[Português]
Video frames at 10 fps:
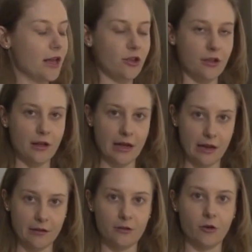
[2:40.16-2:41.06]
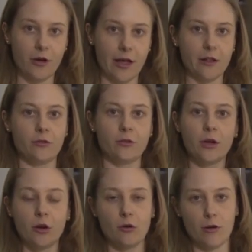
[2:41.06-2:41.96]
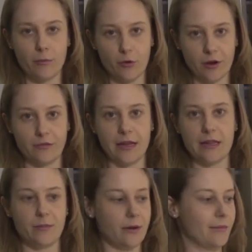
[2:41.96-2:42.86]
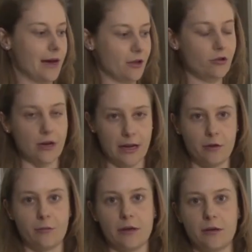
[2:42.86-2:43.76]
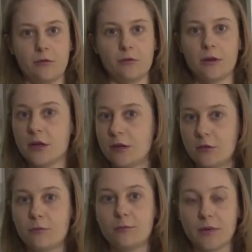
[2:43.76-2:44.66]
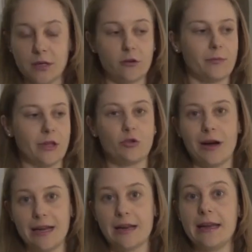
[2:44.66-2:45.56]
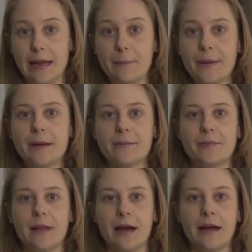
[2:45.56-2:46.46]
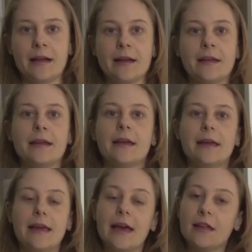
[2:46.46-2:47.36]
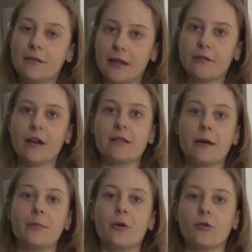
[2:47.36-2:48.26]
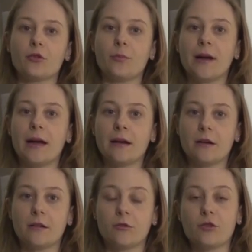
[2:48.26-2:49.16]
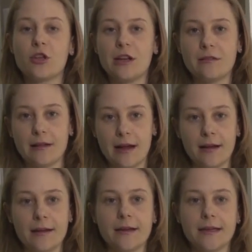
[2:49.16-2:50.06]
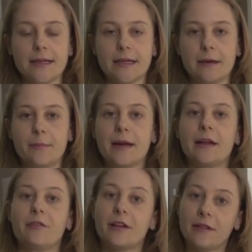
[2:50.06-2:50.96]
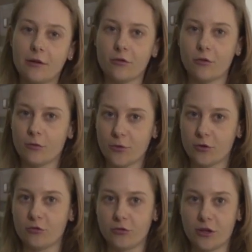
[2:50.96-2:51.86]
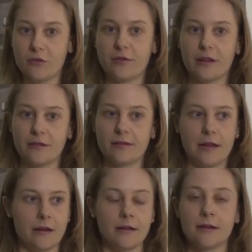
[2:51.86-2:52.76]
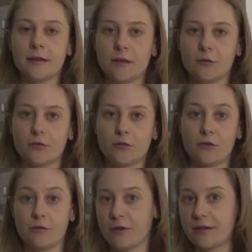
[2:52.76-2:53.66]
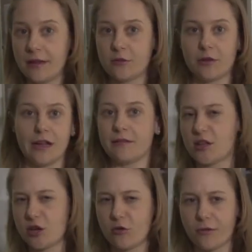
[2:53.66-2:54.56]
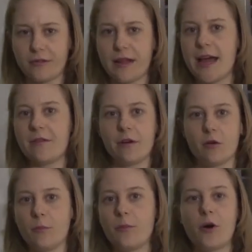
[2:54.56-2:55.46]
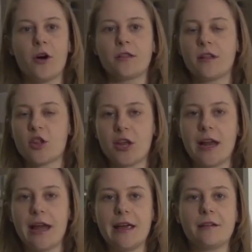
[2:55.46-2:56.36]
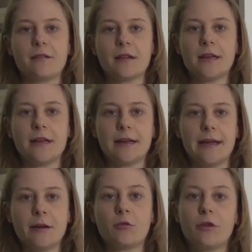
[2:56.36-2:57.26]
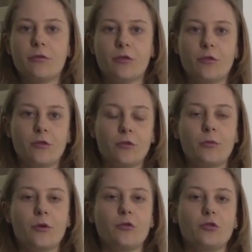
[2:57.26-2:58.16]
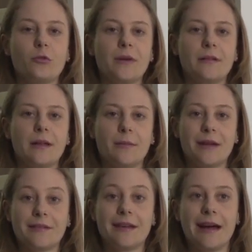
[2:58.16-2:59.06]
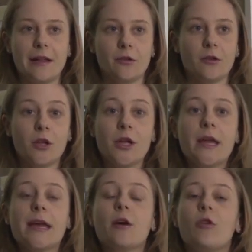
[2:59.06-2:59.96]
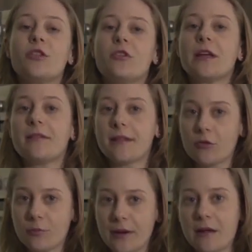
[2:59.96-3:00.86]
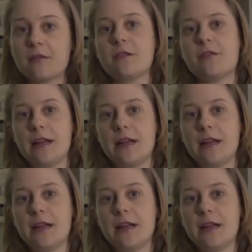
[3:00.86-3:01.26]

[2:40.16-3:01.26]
deixa ele escorrendo com a boca virada para baixo, né? Numa, num, num, pano, numa toalha limpa, tá? E aí sim vai estar tá pronto para utilizar, uh, ah, para envasar o, o, produto que tu vais estar o, fazendo, né? Seja conserva, compotas, geleias, né? O que for o, o produto para ser armazenado. Quanto à questão do prazo de